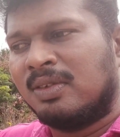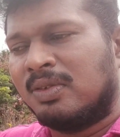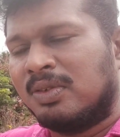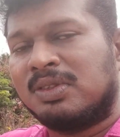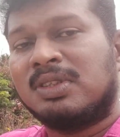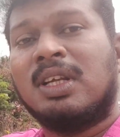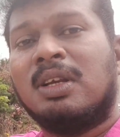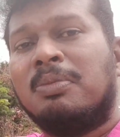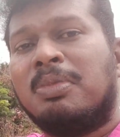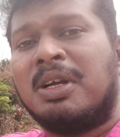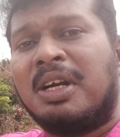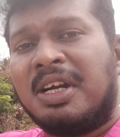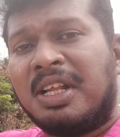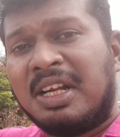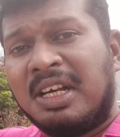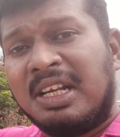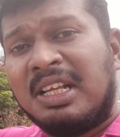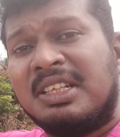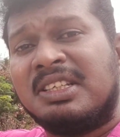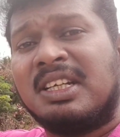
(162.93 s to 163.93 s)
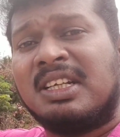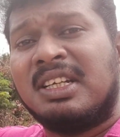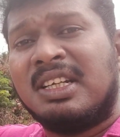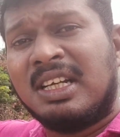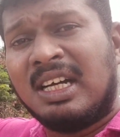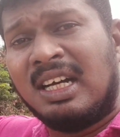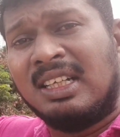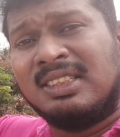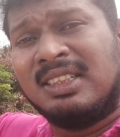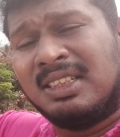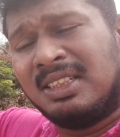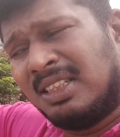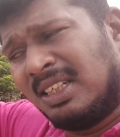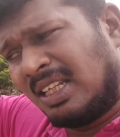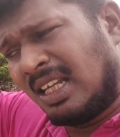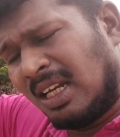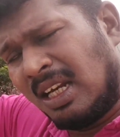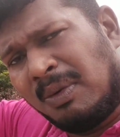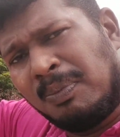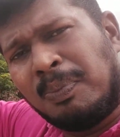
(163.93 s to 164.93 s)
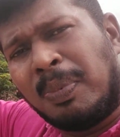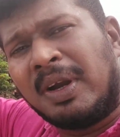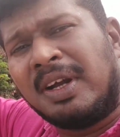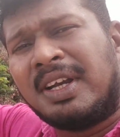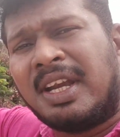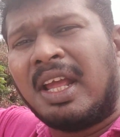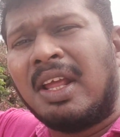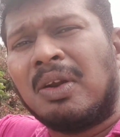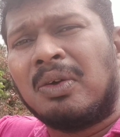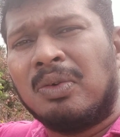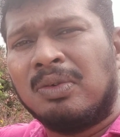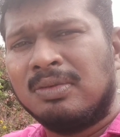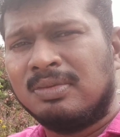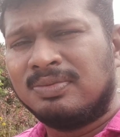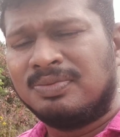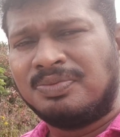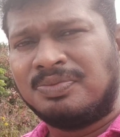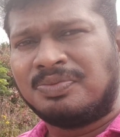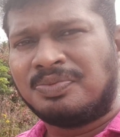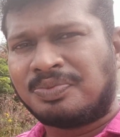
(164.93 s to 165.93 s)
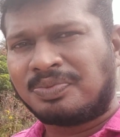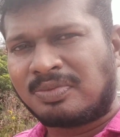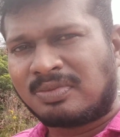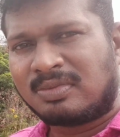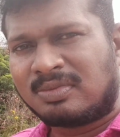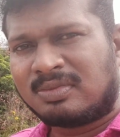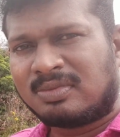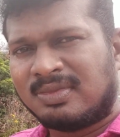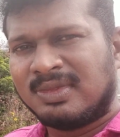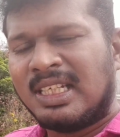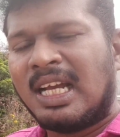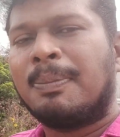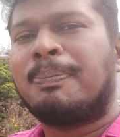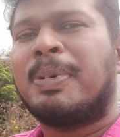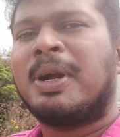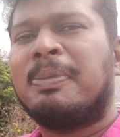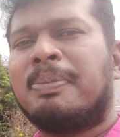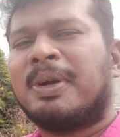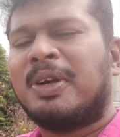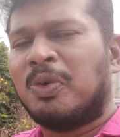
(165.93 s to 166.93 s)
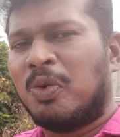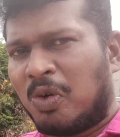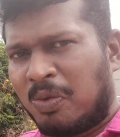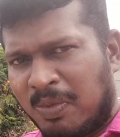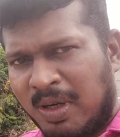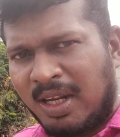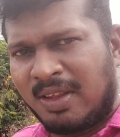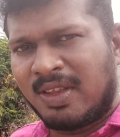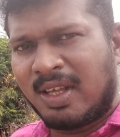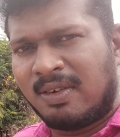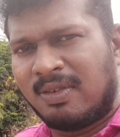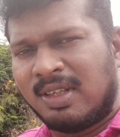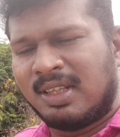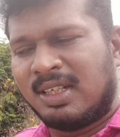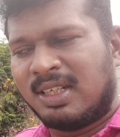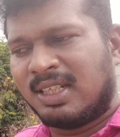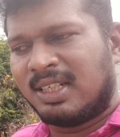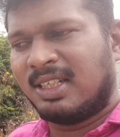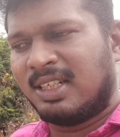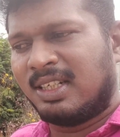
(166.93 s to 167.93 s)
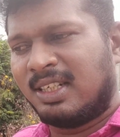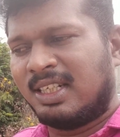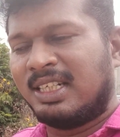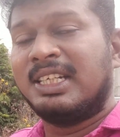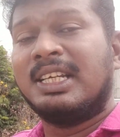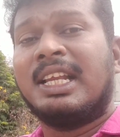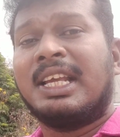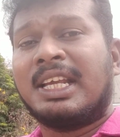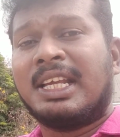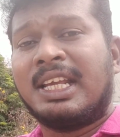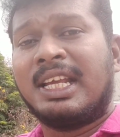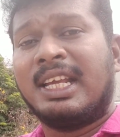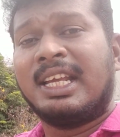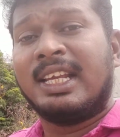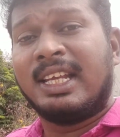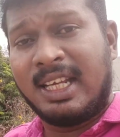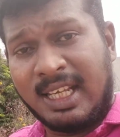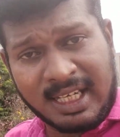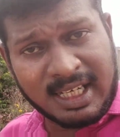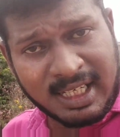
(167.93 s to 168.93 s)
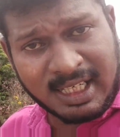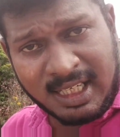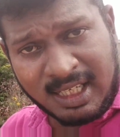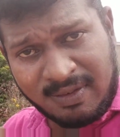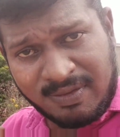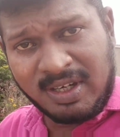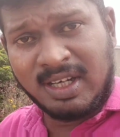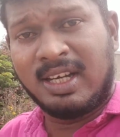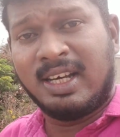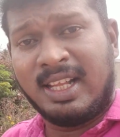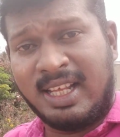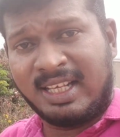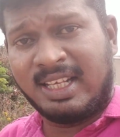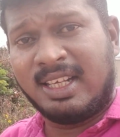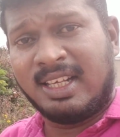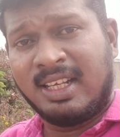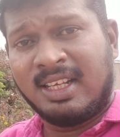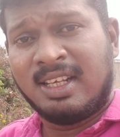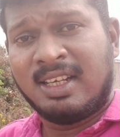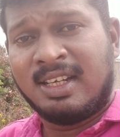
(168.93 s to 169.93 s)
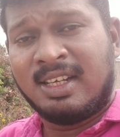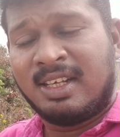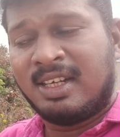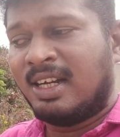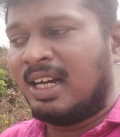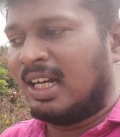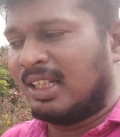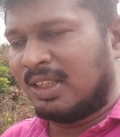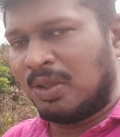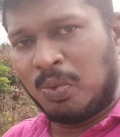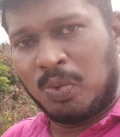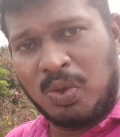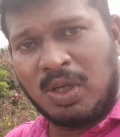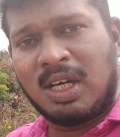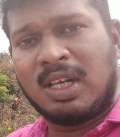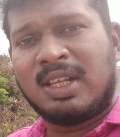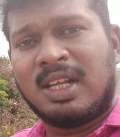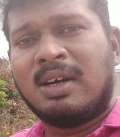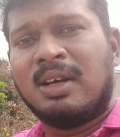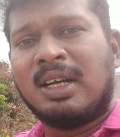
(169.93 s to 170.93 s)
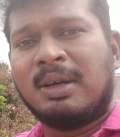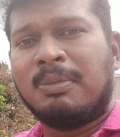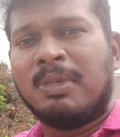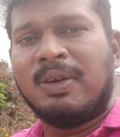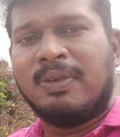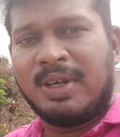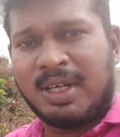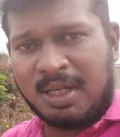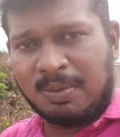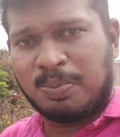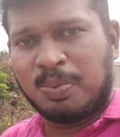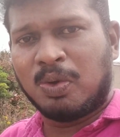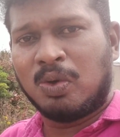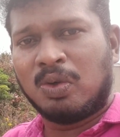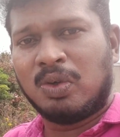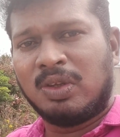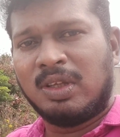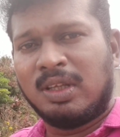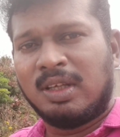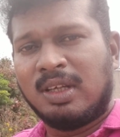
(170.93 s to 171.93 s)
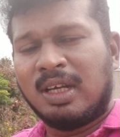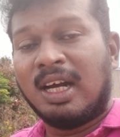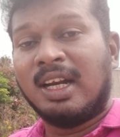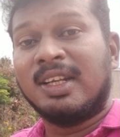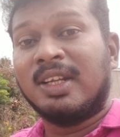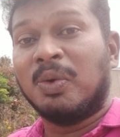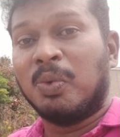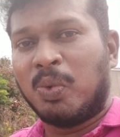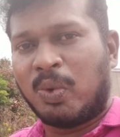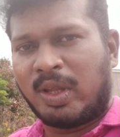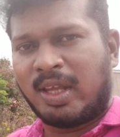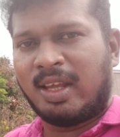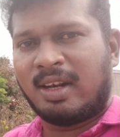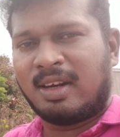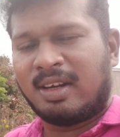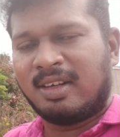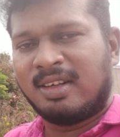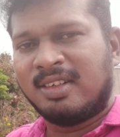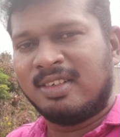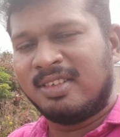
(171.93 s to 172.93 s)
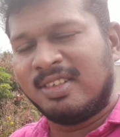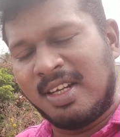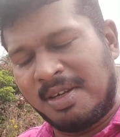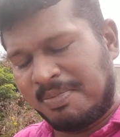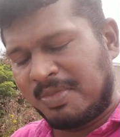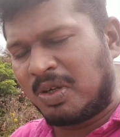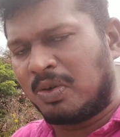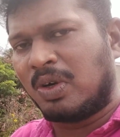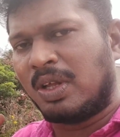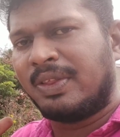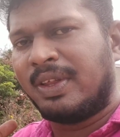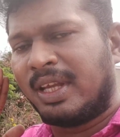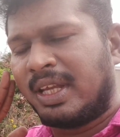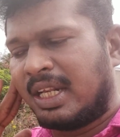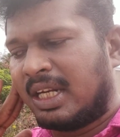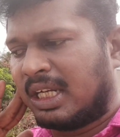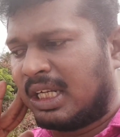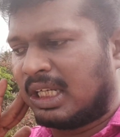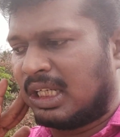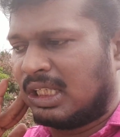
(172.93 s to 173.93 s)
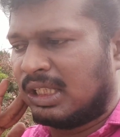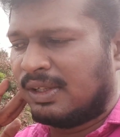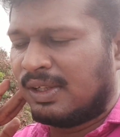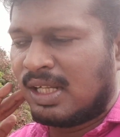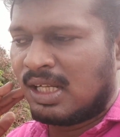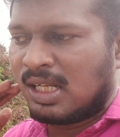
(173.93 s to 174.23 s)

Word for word: ஒரு செலிப்ரிட்டி லெஜெண்டு அது இது ஏன்னா போயிட்டே இருக்கும் அப்படிப்பட்ட ஒரு மனிதர் வந்துட்டு இன்னைக்கு இறக்கவில்லை அந்த உடல் தான் நம்மளை விட்டு போகுது அந்த உயிர் நம்ம கூட தான் இருக்குது